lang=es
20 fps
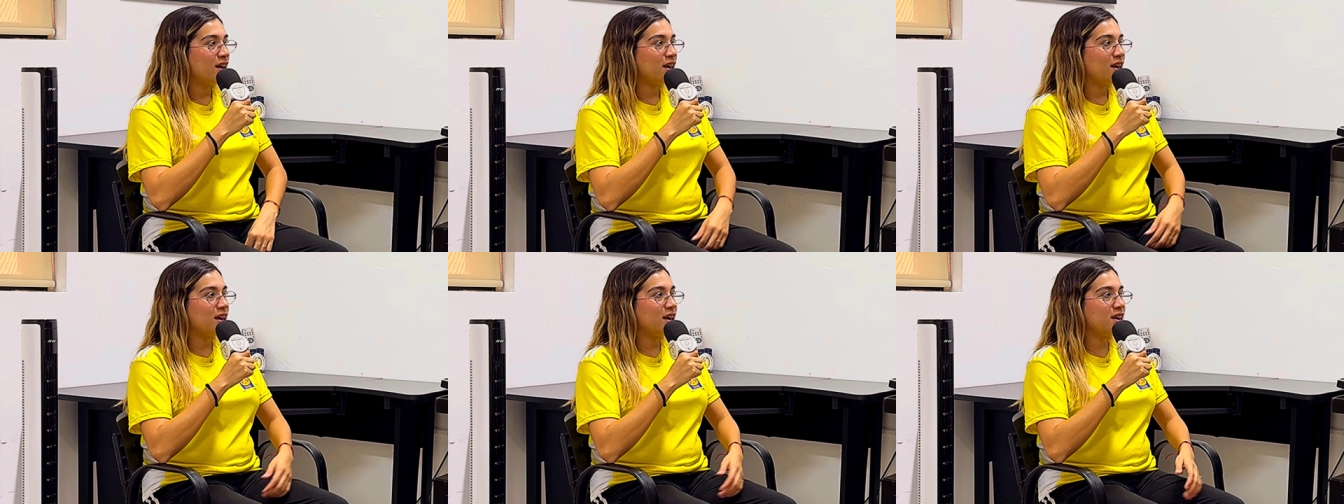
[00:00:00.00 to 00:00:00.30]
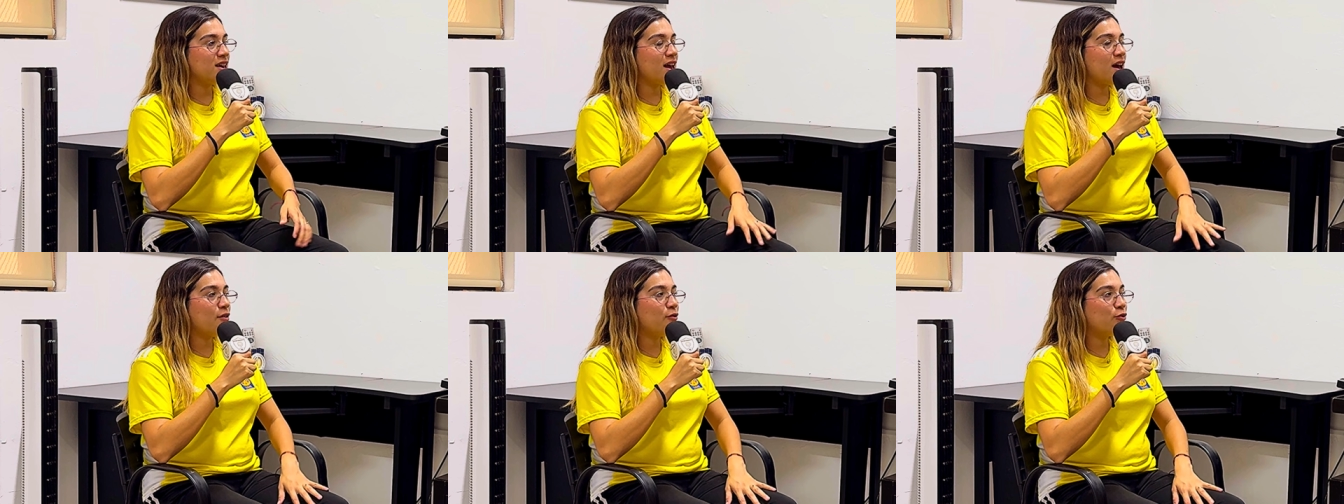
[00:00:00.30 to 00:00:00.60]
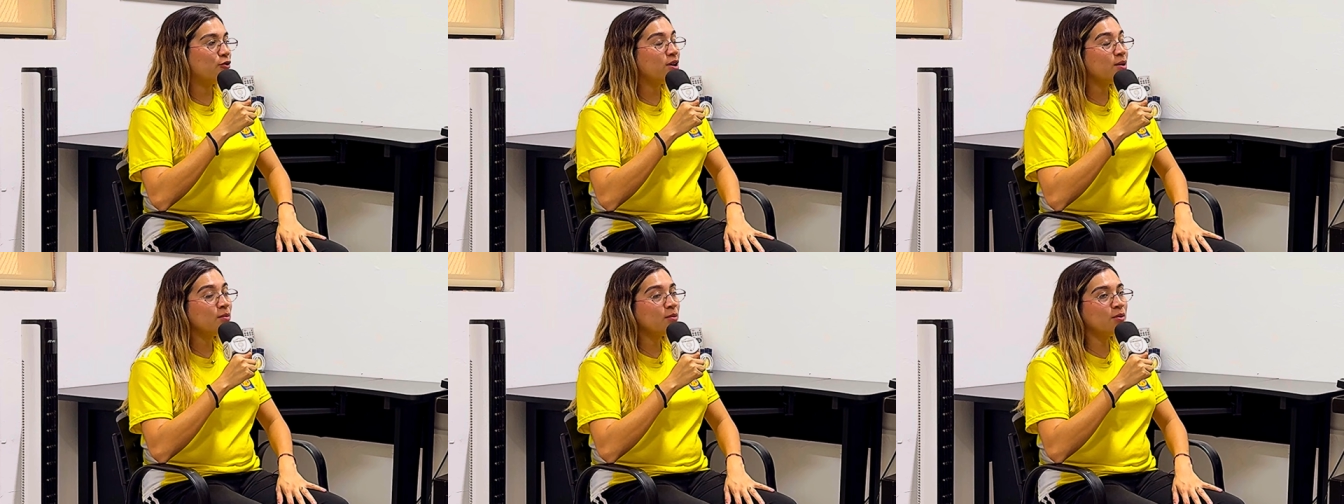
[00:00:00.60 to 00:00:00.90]
Y ya
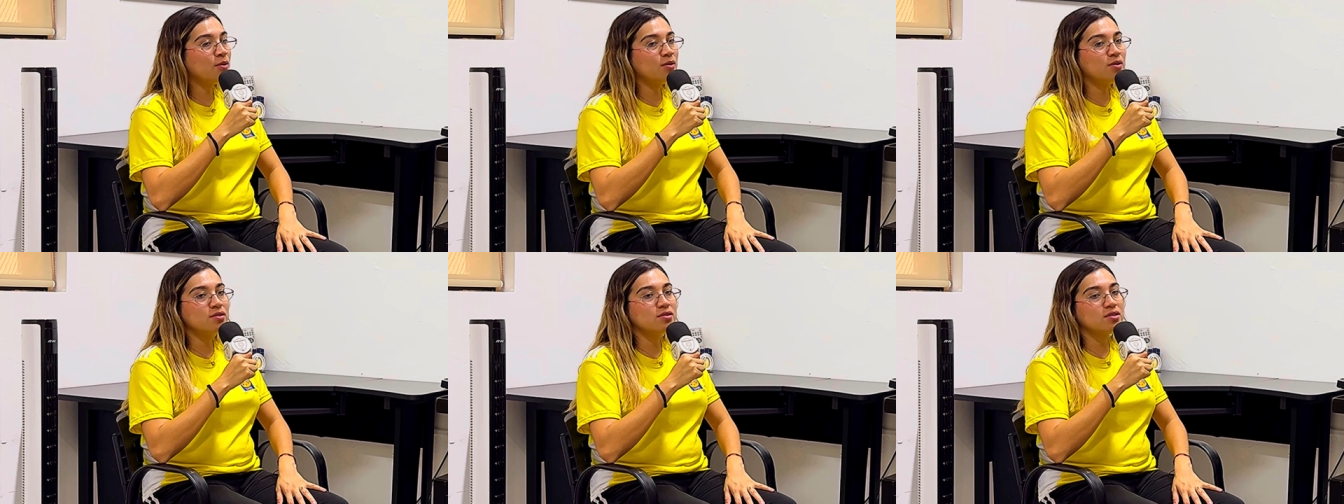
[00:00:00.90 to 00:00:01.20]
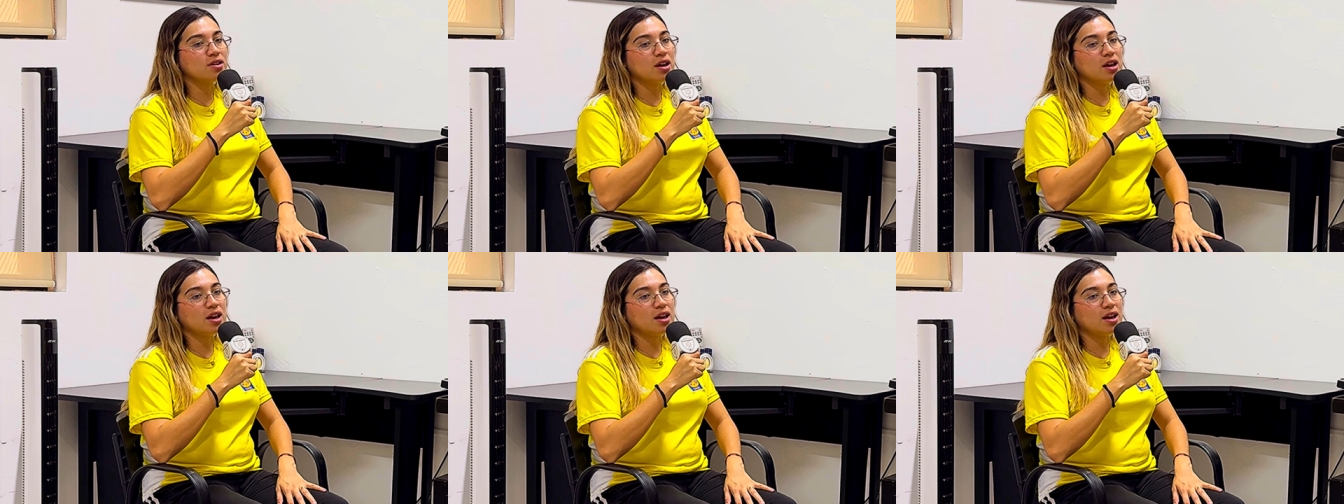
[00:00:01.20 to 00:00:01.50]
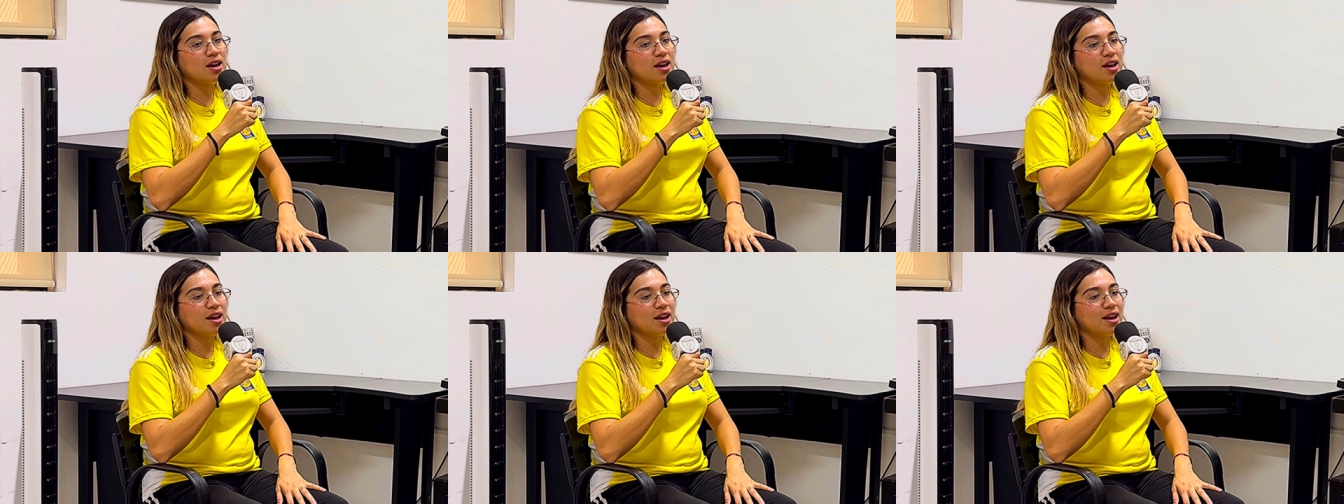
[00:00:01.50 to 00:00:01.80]
fuimos
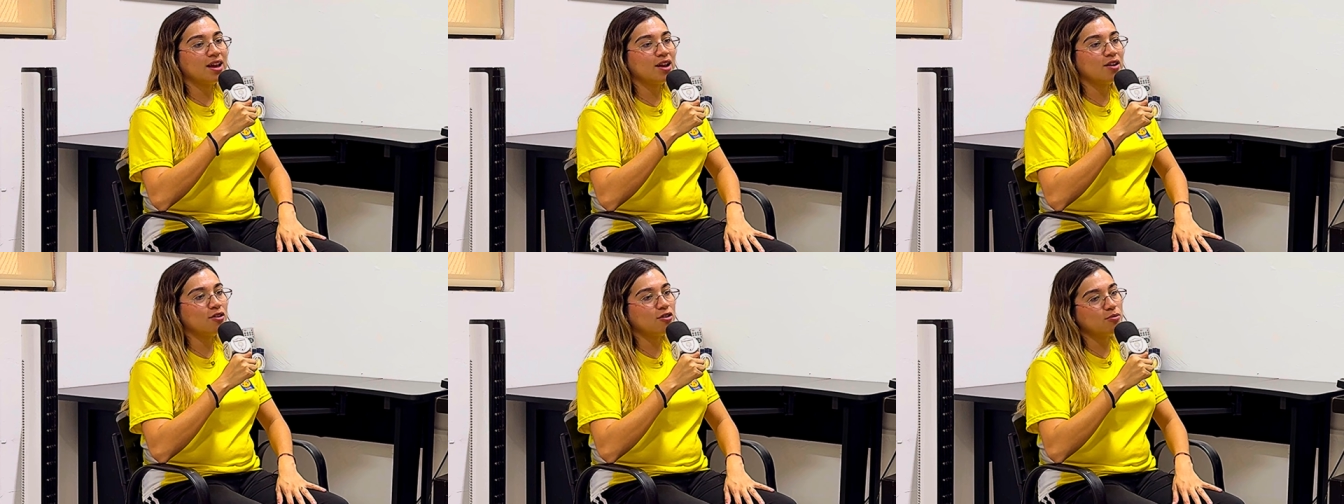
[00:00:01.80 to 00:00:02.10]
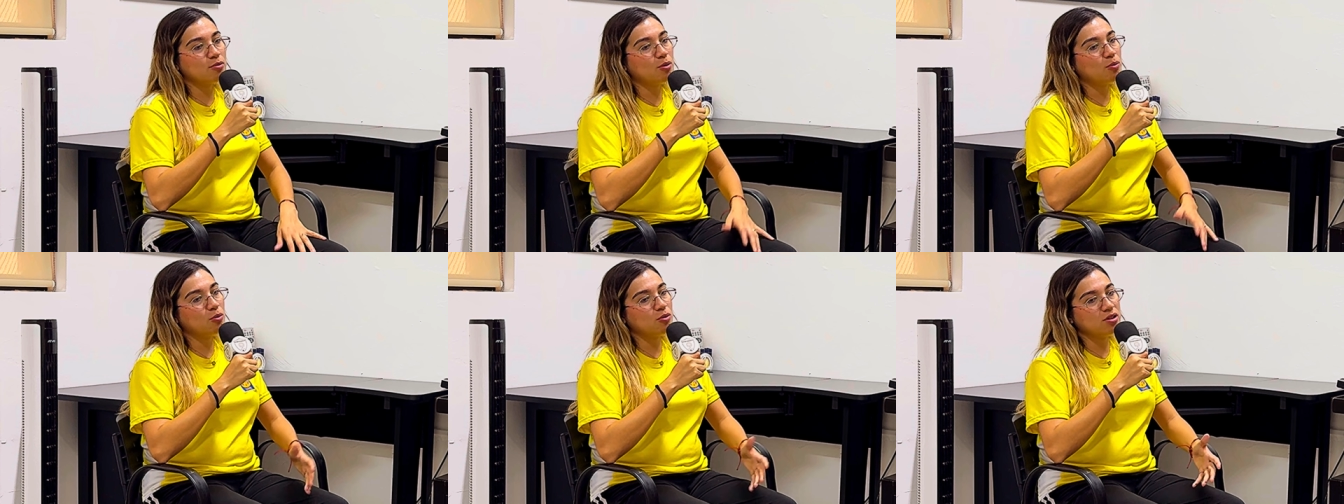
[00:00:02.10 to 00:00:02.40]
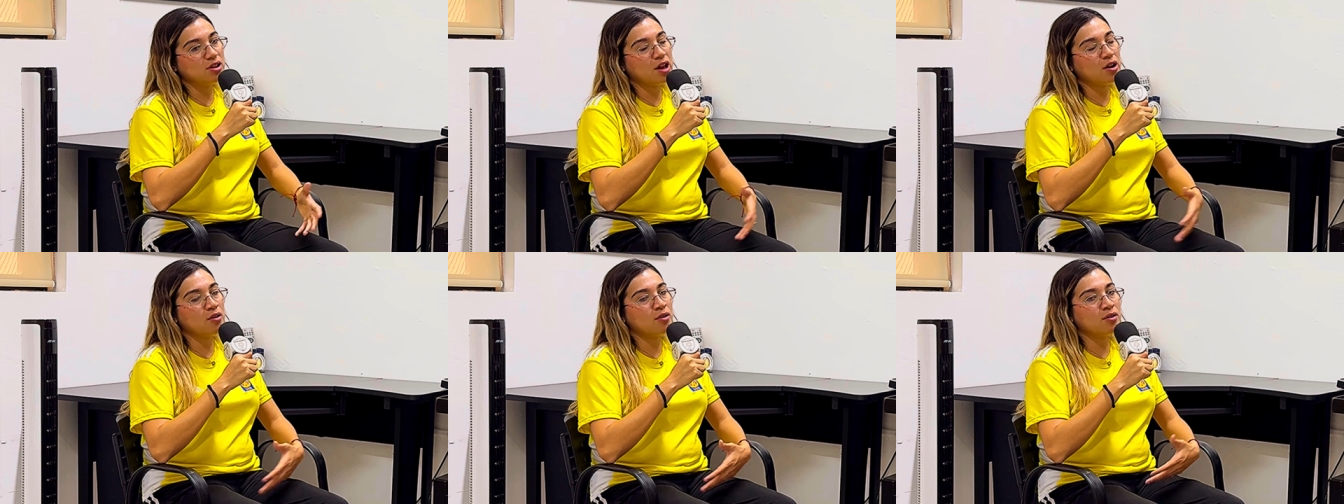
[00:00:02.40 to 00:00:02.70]
eh, y nos
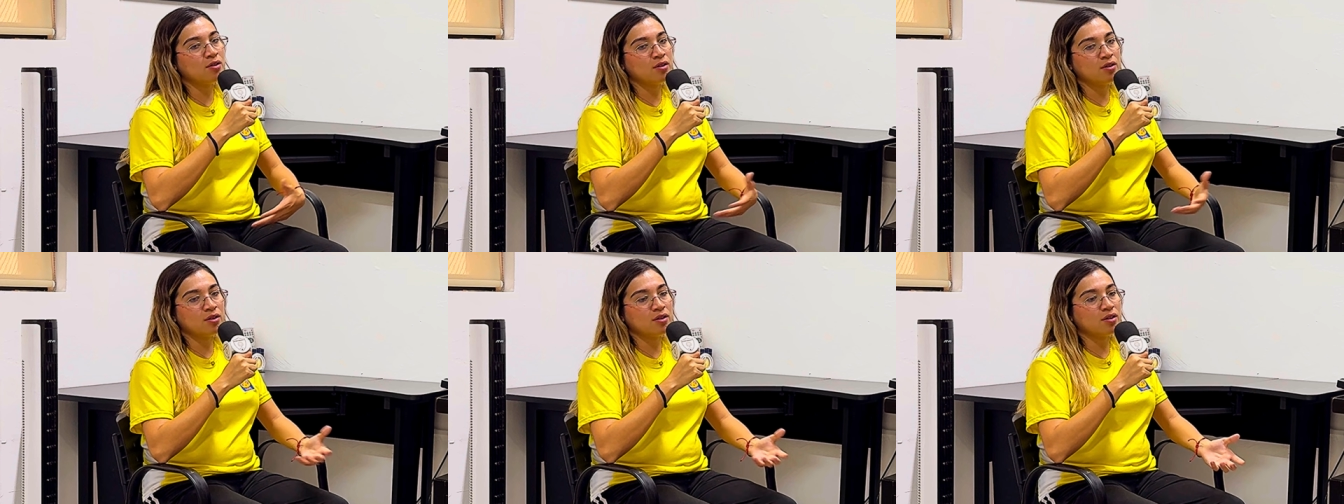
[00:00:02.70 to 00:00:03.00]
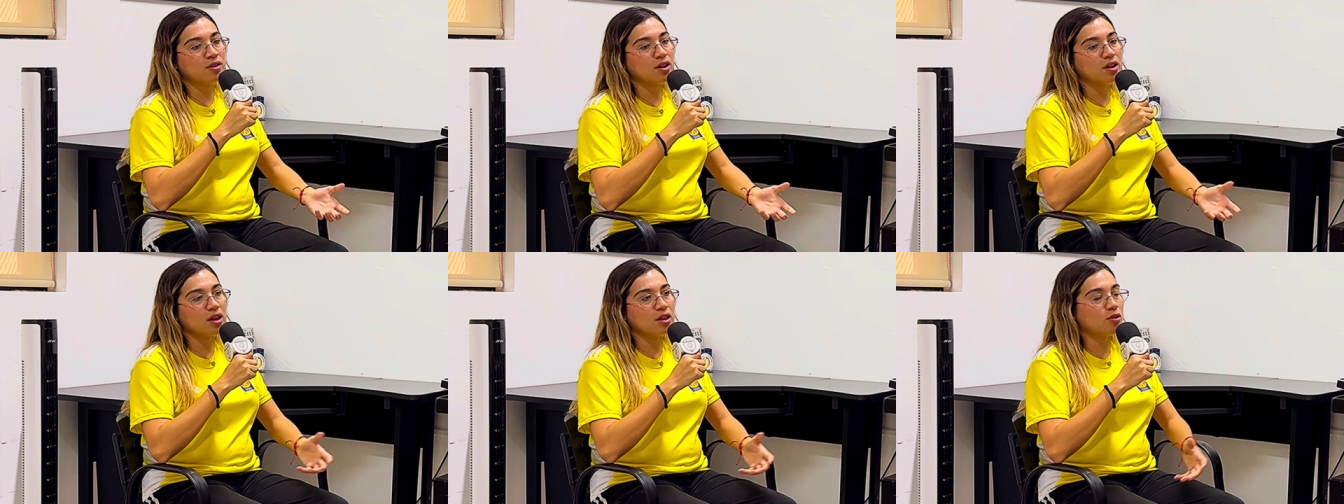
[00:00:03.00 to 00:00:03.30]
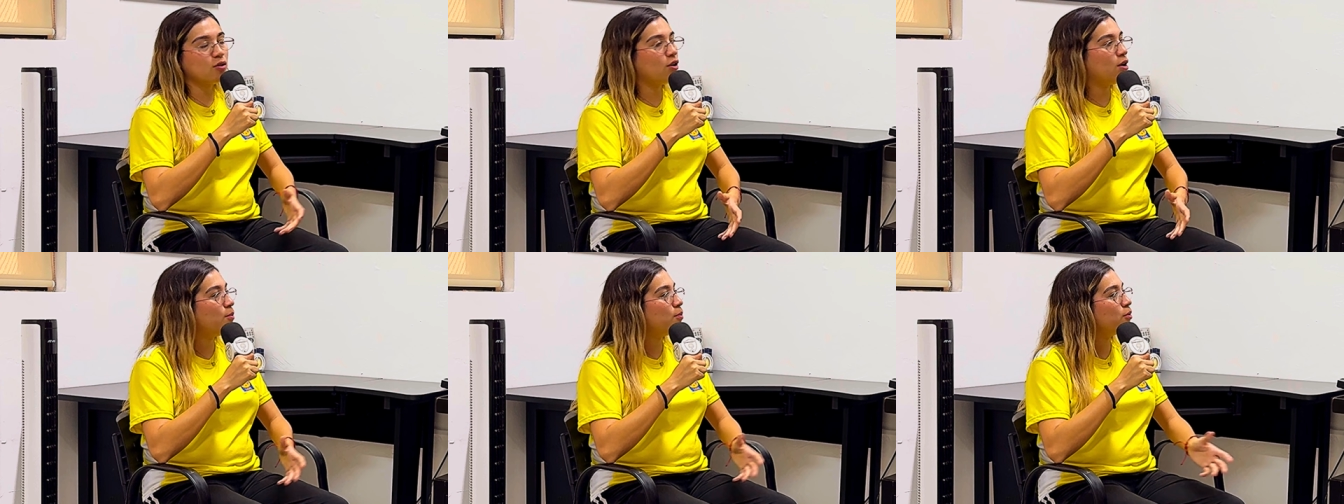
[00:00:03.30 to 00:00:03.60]
propusieron
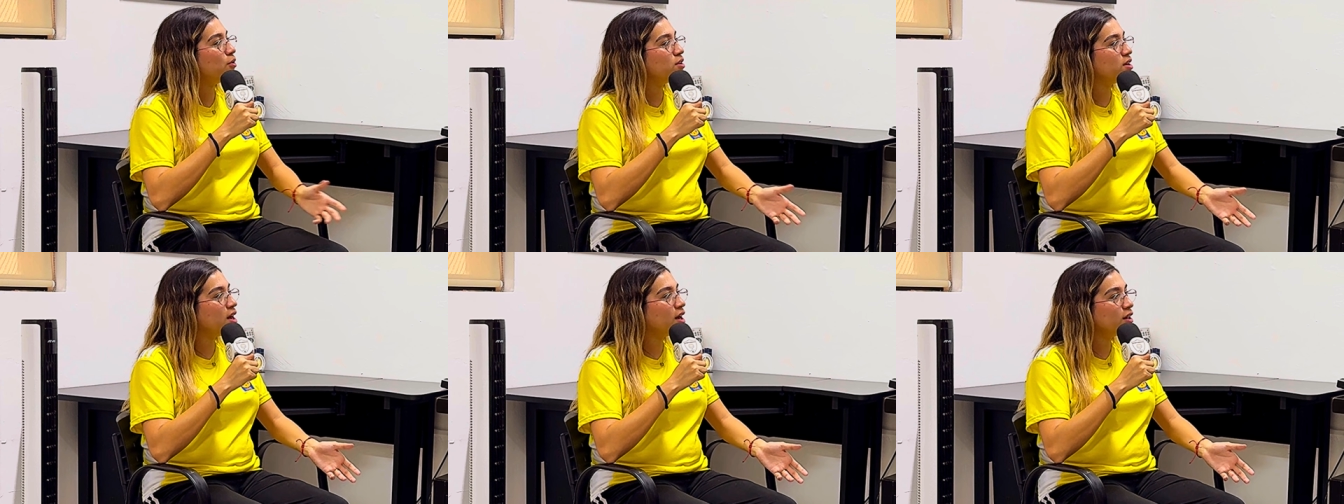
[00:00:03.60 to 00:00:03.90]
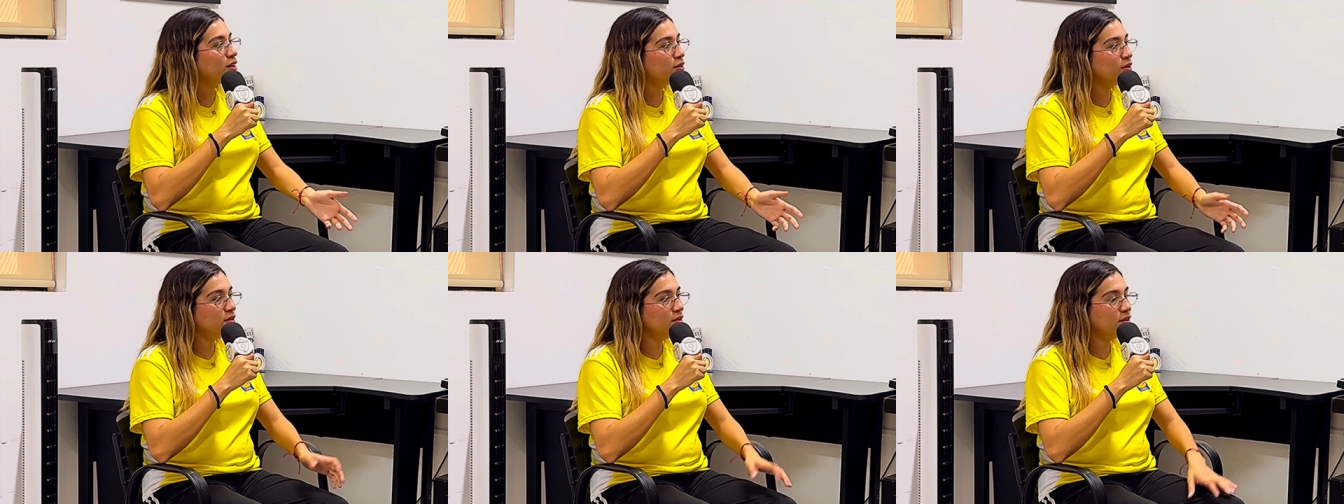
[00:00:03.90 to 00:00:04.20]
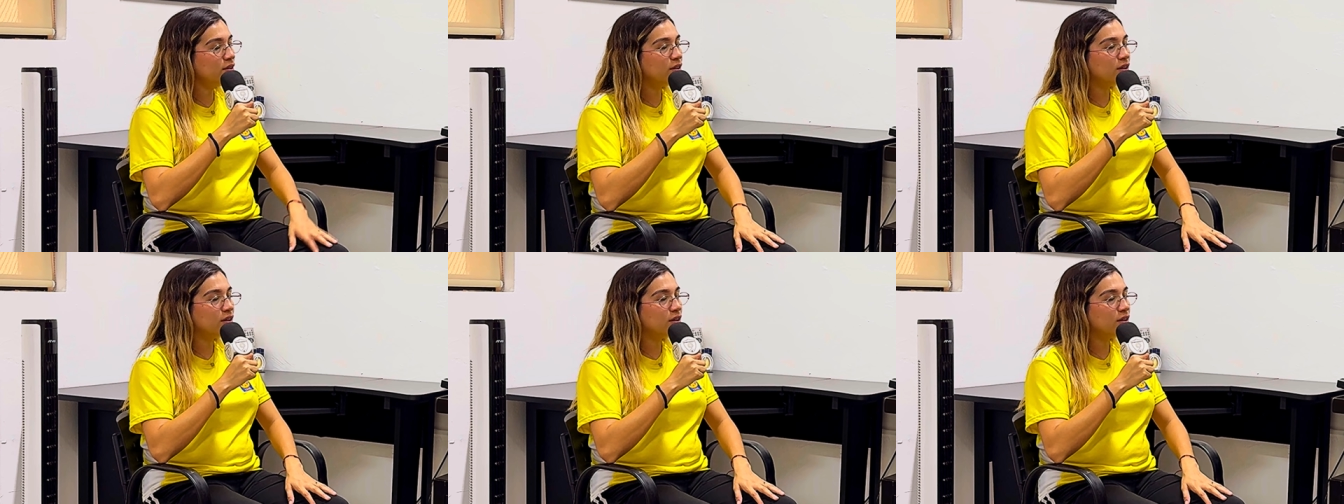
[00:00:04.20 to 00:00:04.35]
todo el proyecto,